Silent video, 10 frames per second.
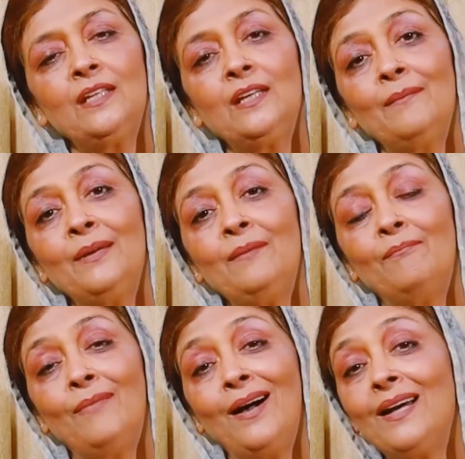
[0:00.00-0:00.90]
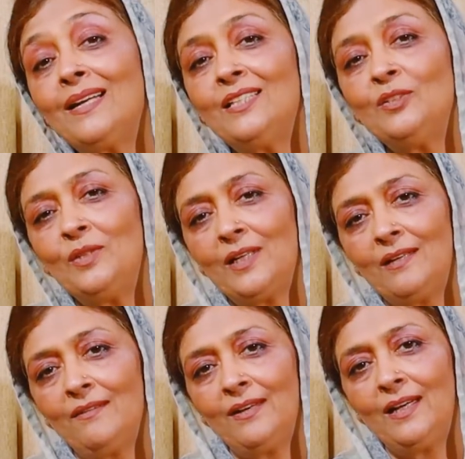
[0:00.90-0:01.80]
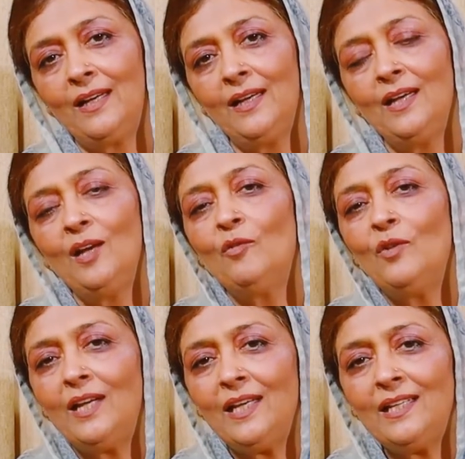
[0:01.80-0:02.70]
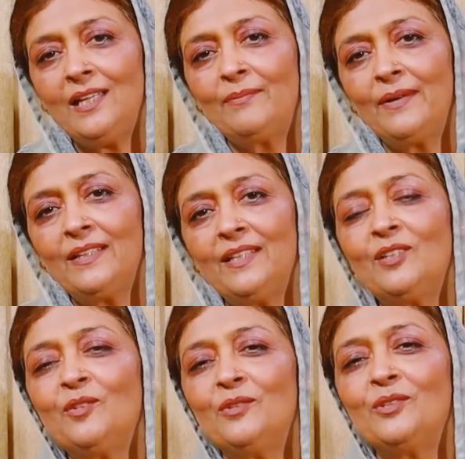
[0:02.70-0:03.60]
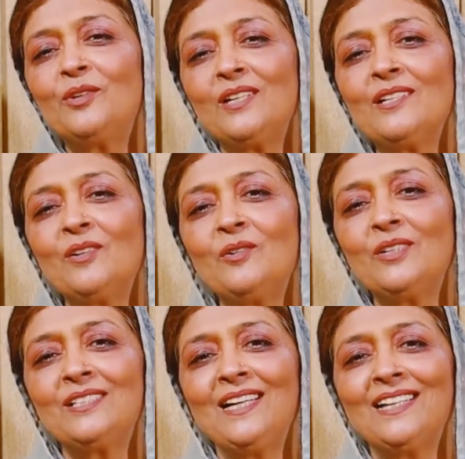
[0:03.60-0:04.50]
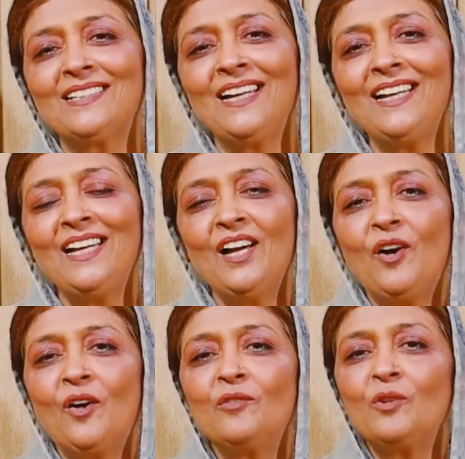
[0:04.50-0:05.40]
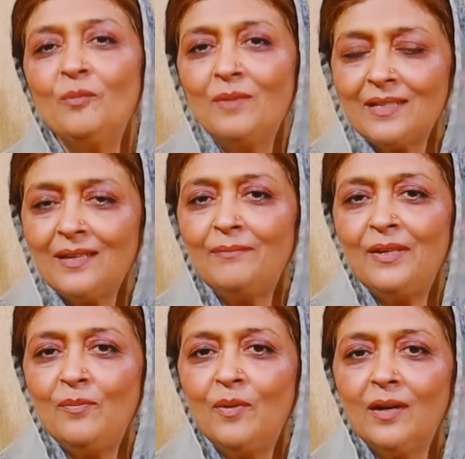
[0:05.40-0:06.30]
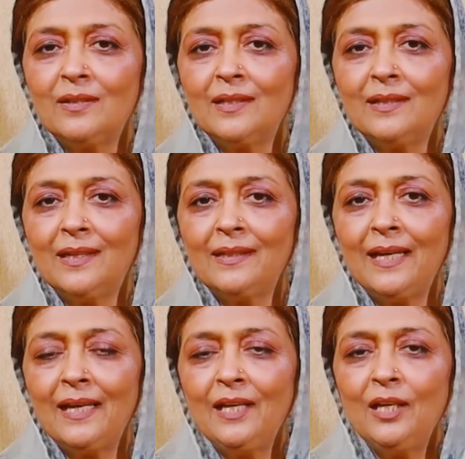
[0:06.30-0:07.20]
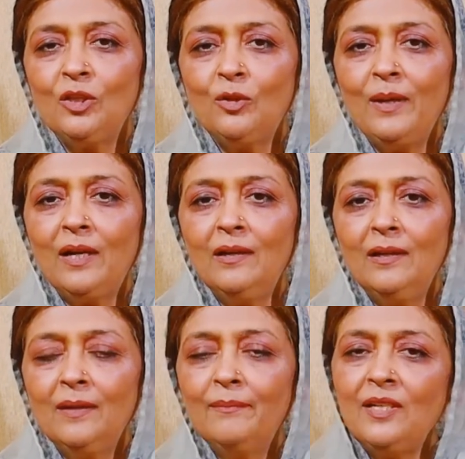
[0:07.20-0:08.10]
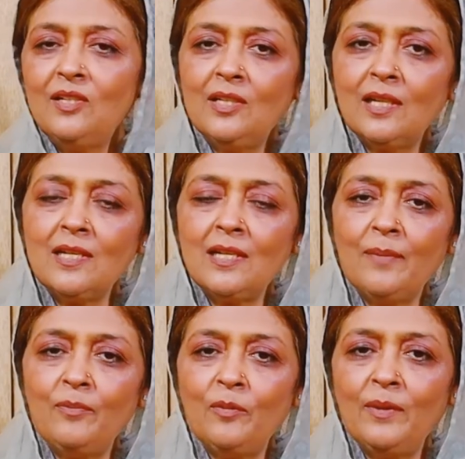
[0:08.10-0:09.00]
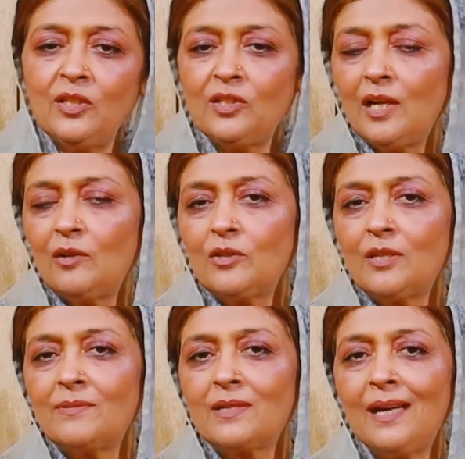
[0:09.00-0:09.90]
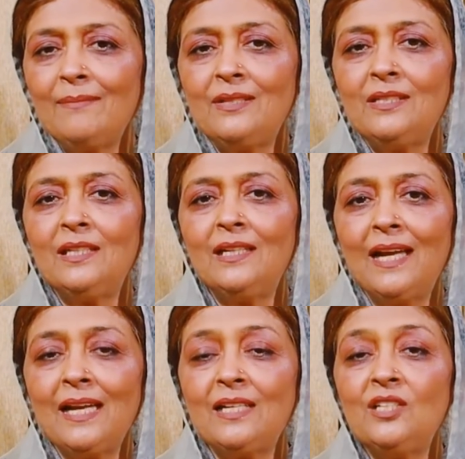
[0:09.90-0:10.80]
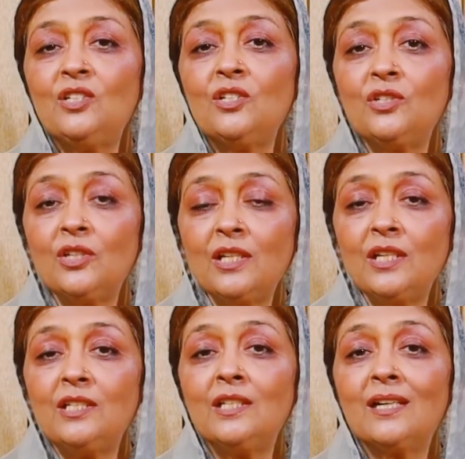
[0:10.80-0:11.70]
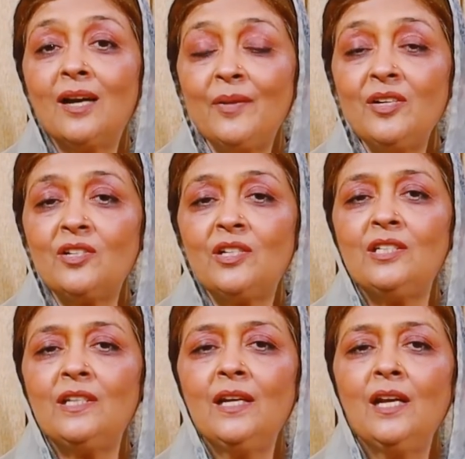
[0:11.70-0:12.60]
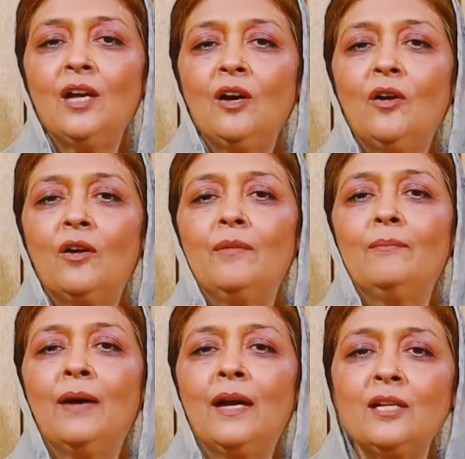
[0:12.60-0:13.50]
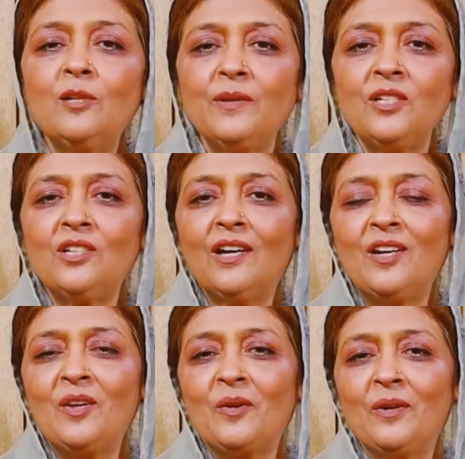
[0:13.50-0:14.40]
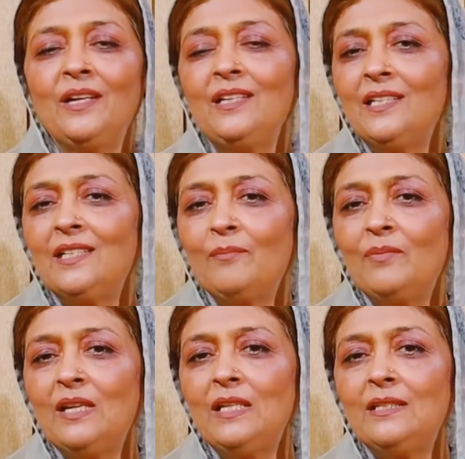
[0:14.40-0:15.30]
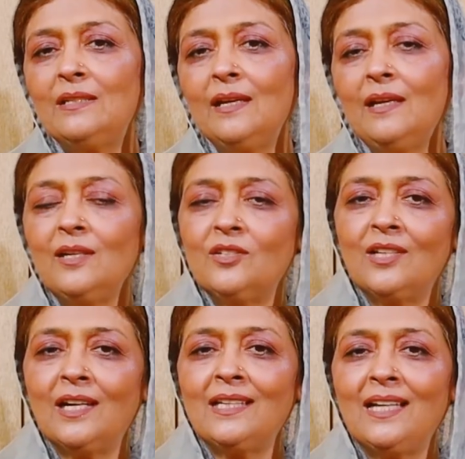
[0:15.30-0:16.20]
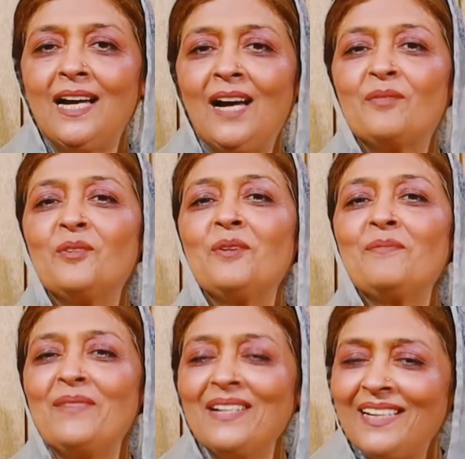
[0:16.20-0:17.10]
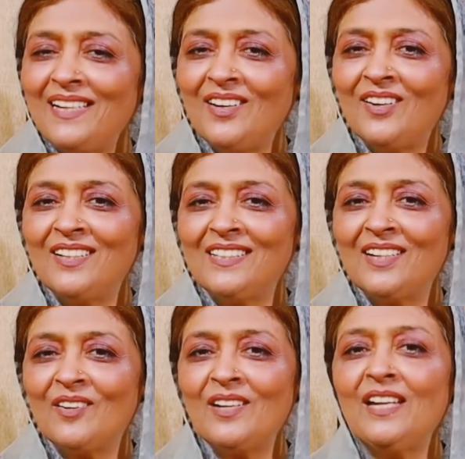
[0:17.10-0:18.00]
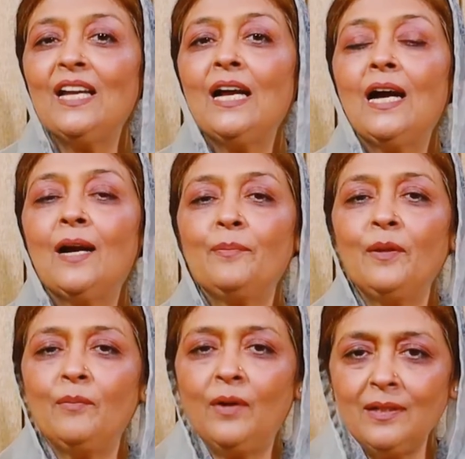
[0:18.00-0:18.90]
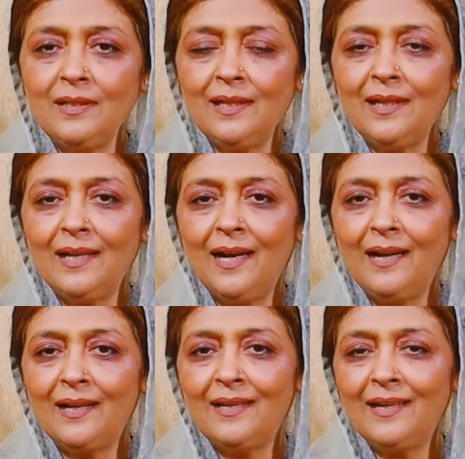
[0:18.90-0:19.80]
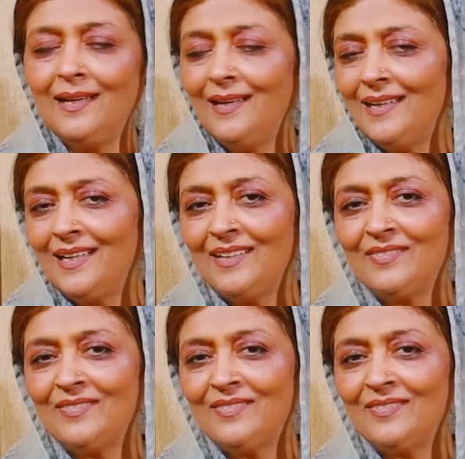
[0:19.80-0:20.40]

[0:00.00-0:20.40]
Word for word: या हमारे बाहर के जो देखने वाले हैं वो नहीं देख पाते तो थोड़ा सा उनको अच्छा लगता है और उनको मज़ा भी बहुत ज़्यादा आता है तो बिल्कुल इसी तरह से आप लोग मेरे चैनल को सब्सक्राइब कीजिए लाइक कीजिए शेयर कीजिए कमेंट्स कीजिए और हर किस परेशान नहीं हो ये टेम्प्रेरी चीज़ें इन ताला आपको मैं फिर कहीं और नज़र आऊँगी अपना बहुत सारा ख्याल रखिएगा अल्लाह